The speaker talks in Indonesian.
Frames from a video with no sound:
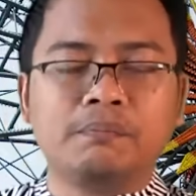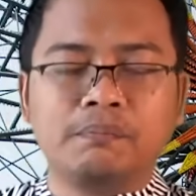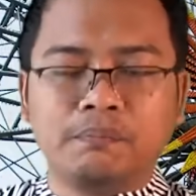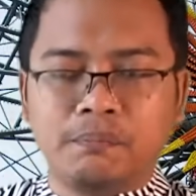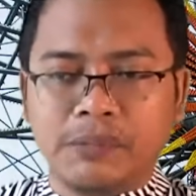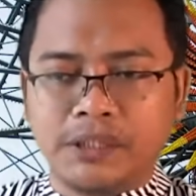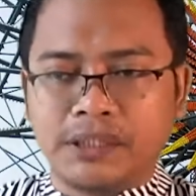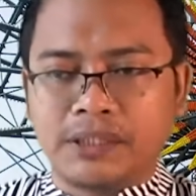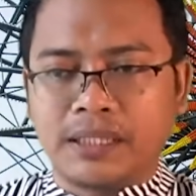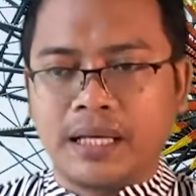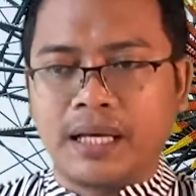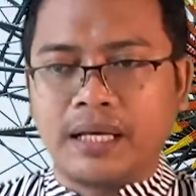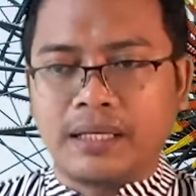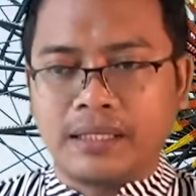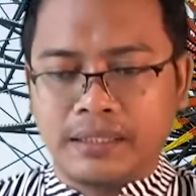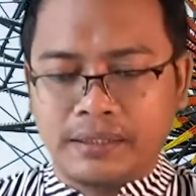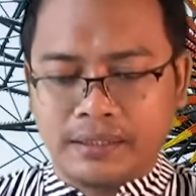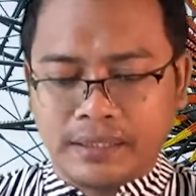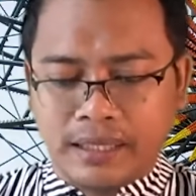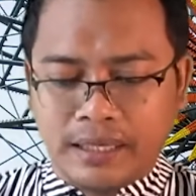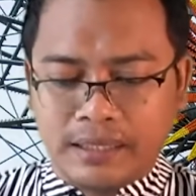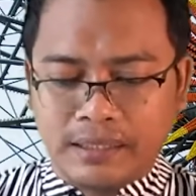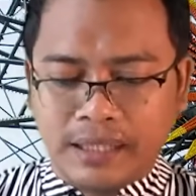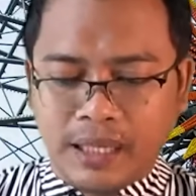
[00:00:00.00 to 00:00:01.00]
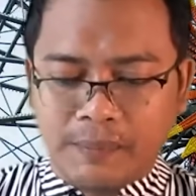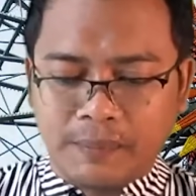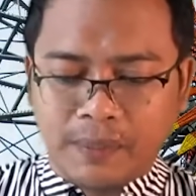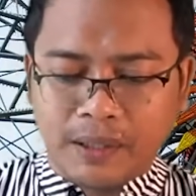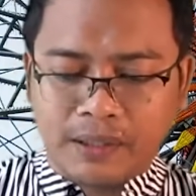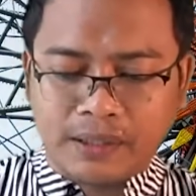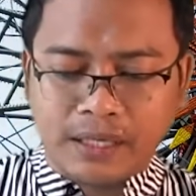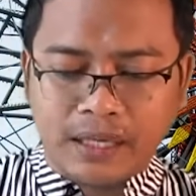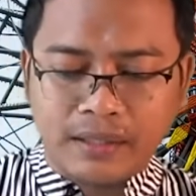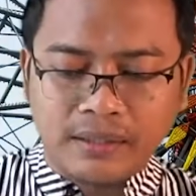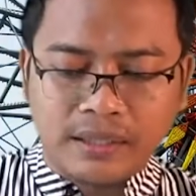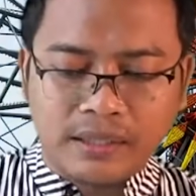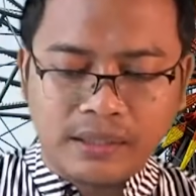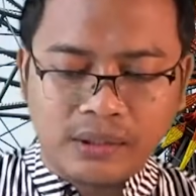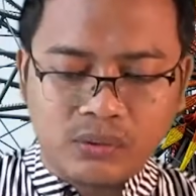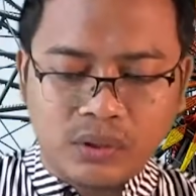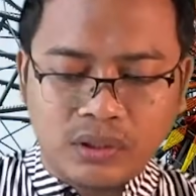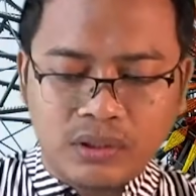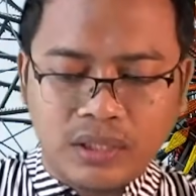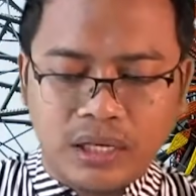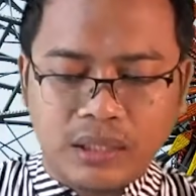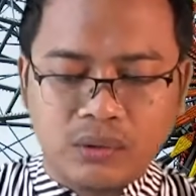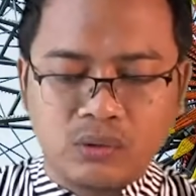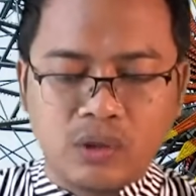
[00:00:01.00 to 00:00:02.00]
bisa kita dapatkan dan
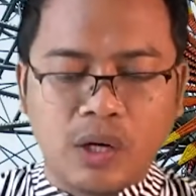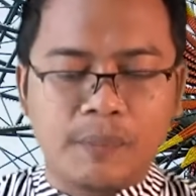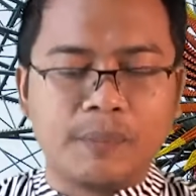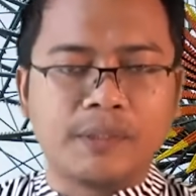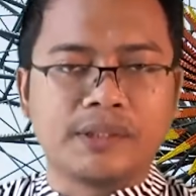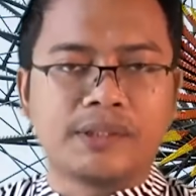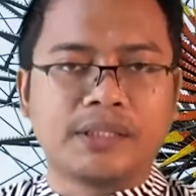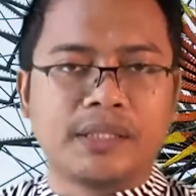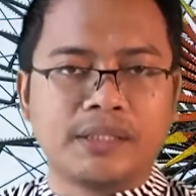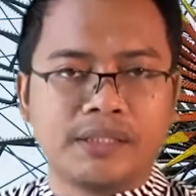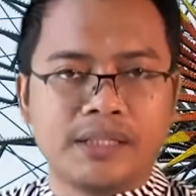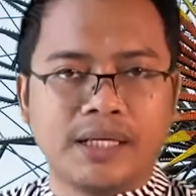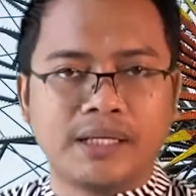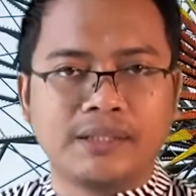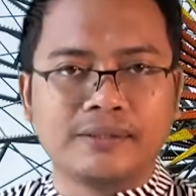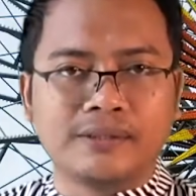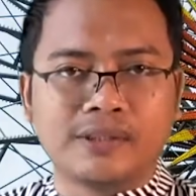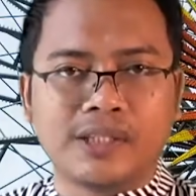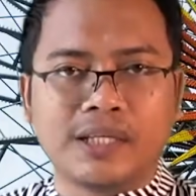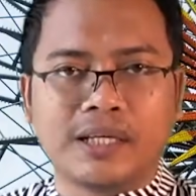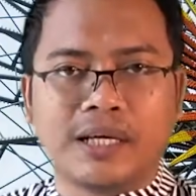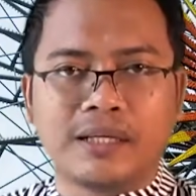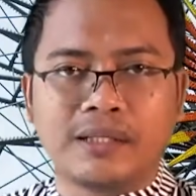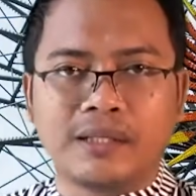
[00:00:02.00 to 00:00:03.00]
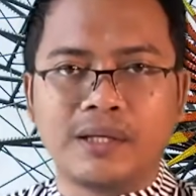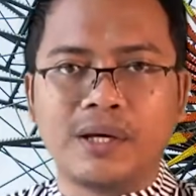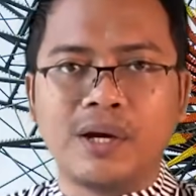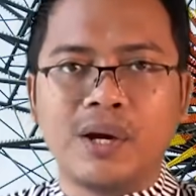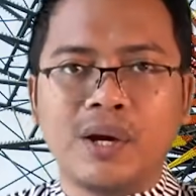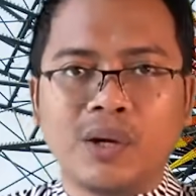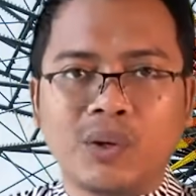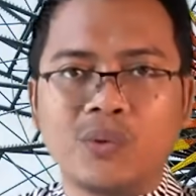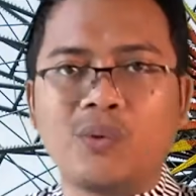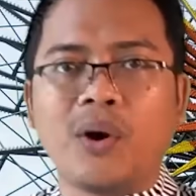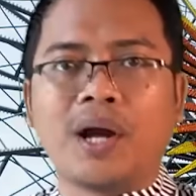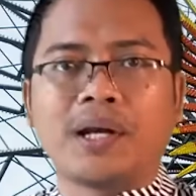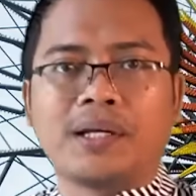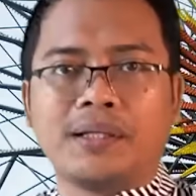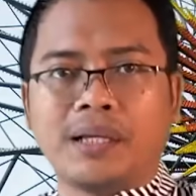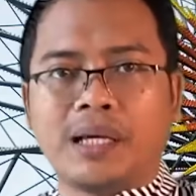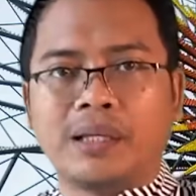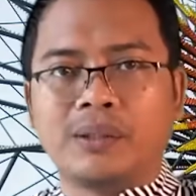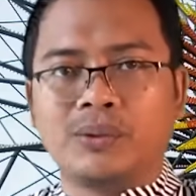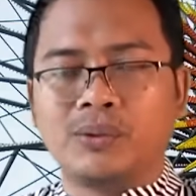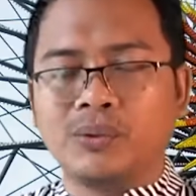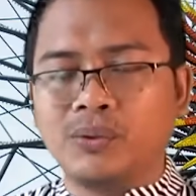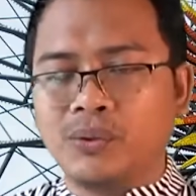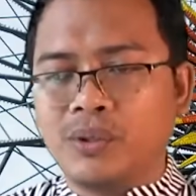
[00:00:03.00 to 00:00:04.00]
itu adalah dua pesan yang sangat kuat
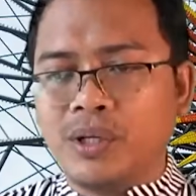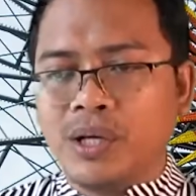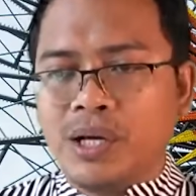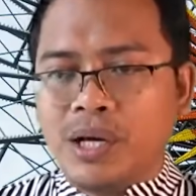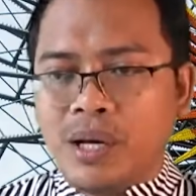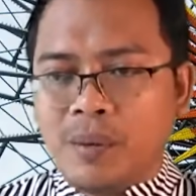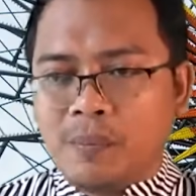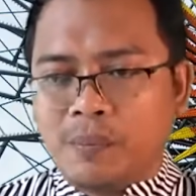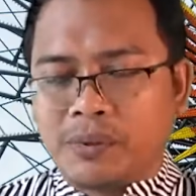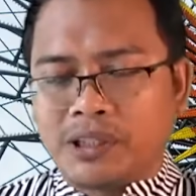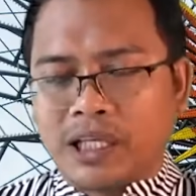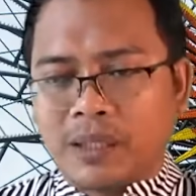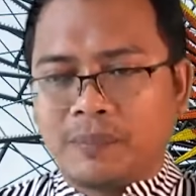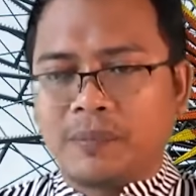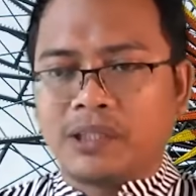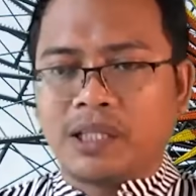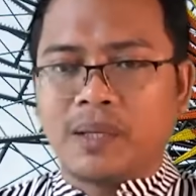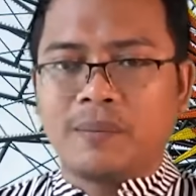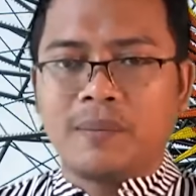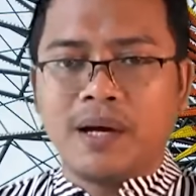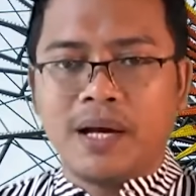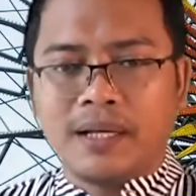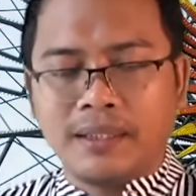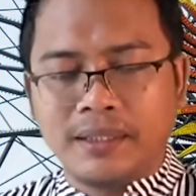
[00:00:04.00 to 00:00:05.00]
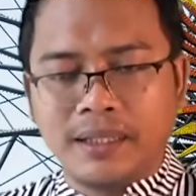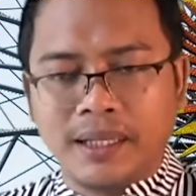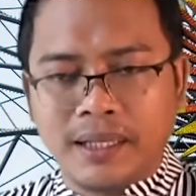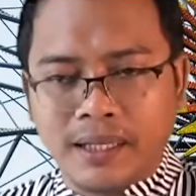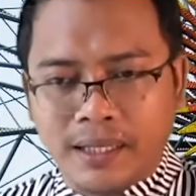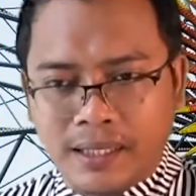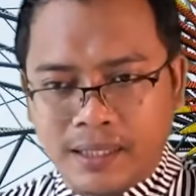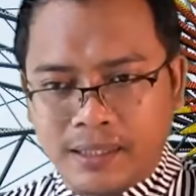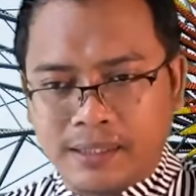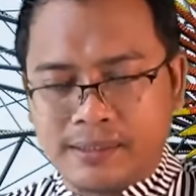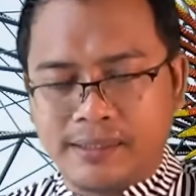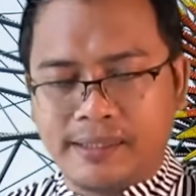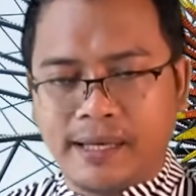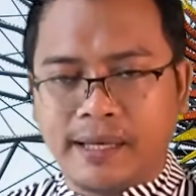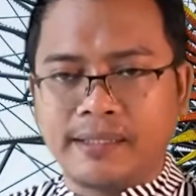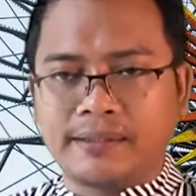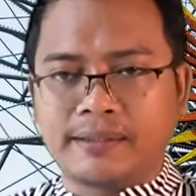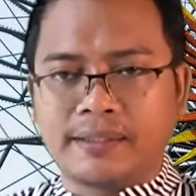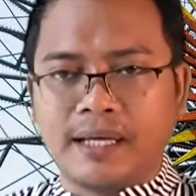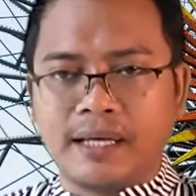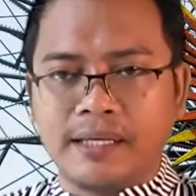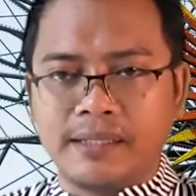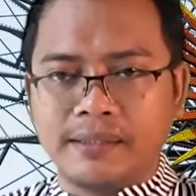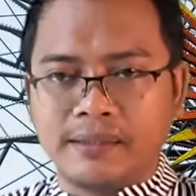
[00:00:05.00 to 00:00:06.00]
yaitu pesan pertama adalah
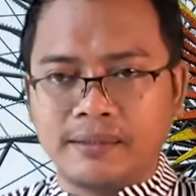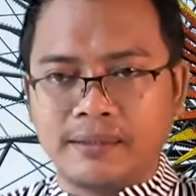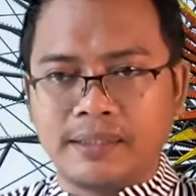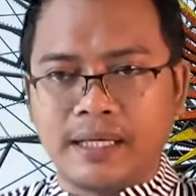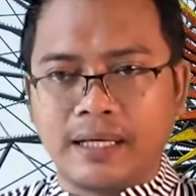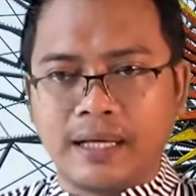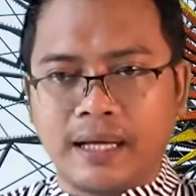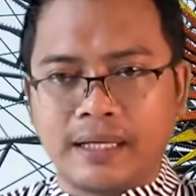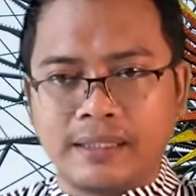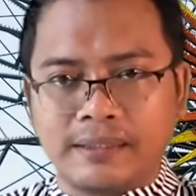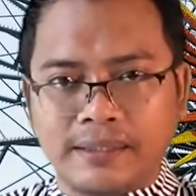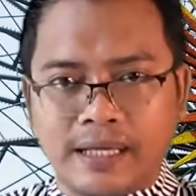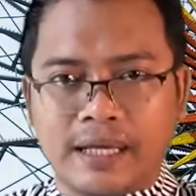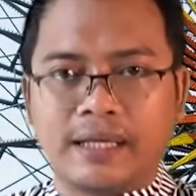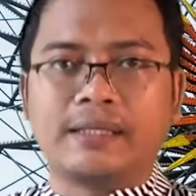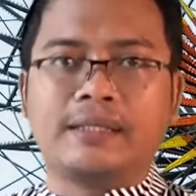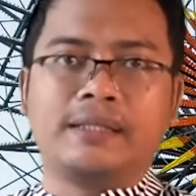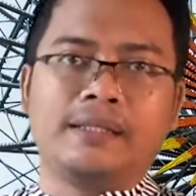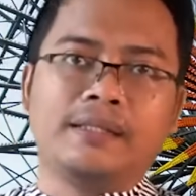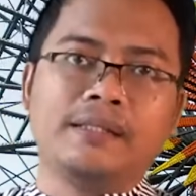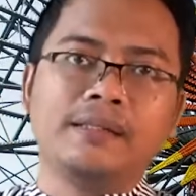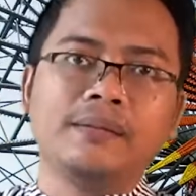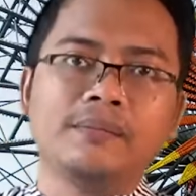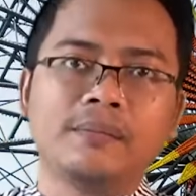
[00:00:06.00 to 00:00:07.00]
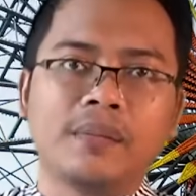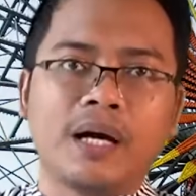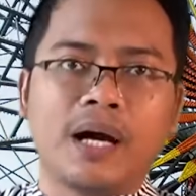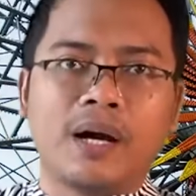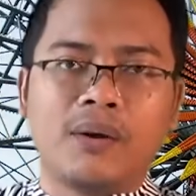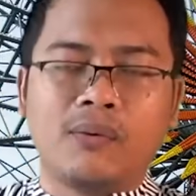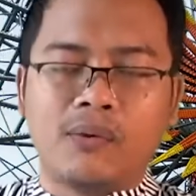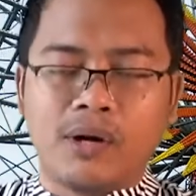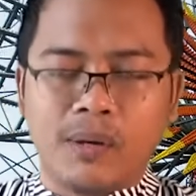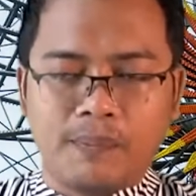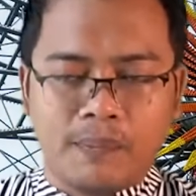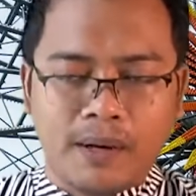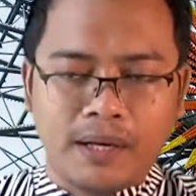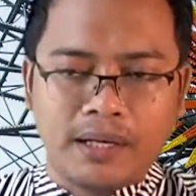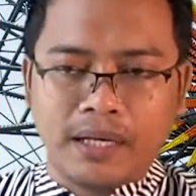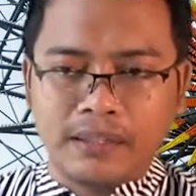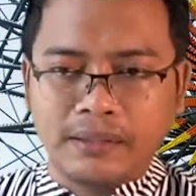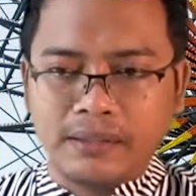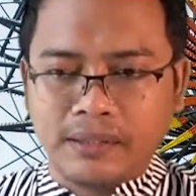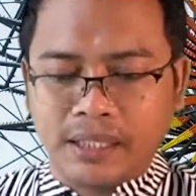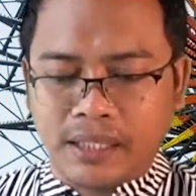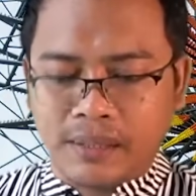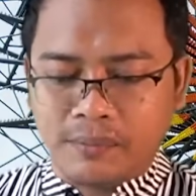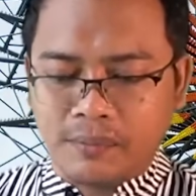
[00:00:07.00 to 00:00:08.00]
Kiai Said sangat yakin bahwa Pak
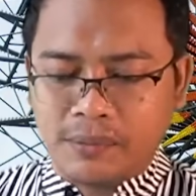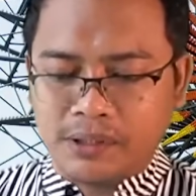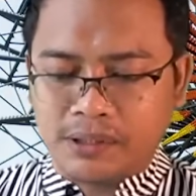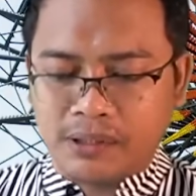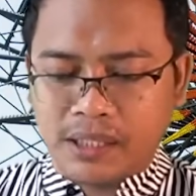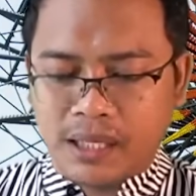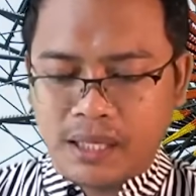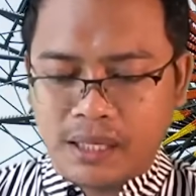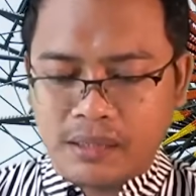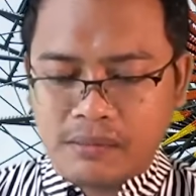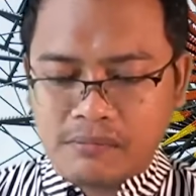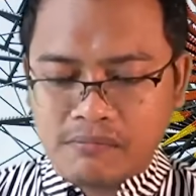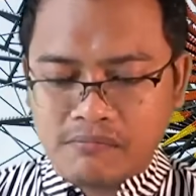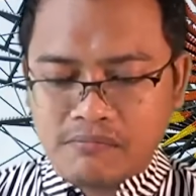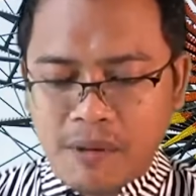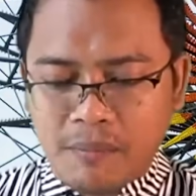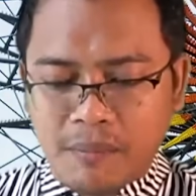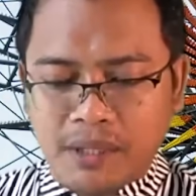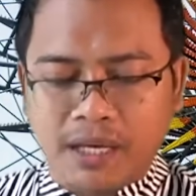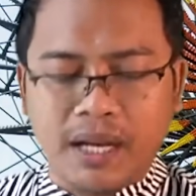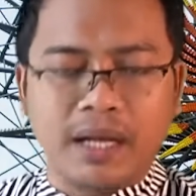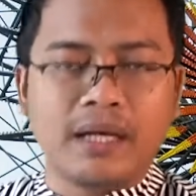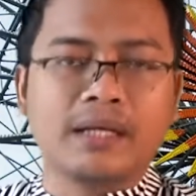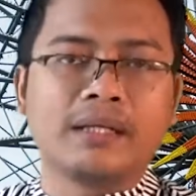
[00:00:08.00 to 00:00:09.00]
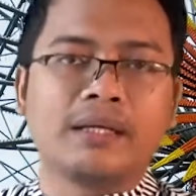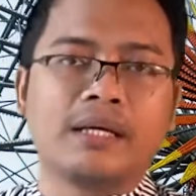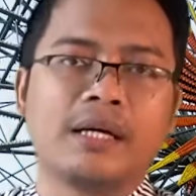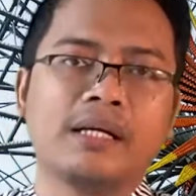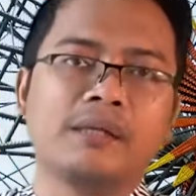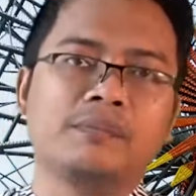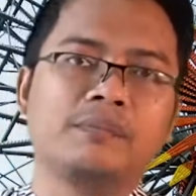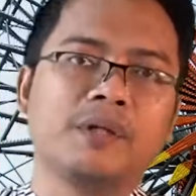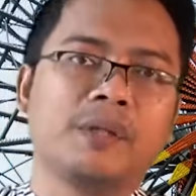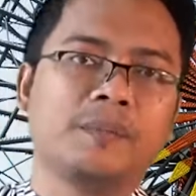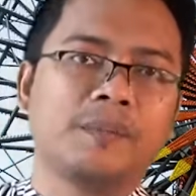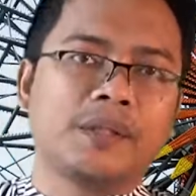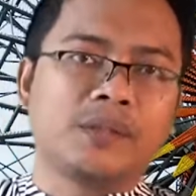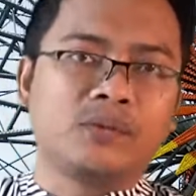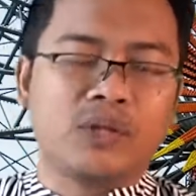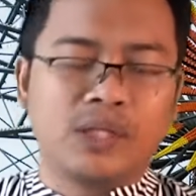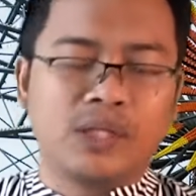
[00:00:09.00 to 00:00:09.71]
Ganjar bisa memenangkan Pilpres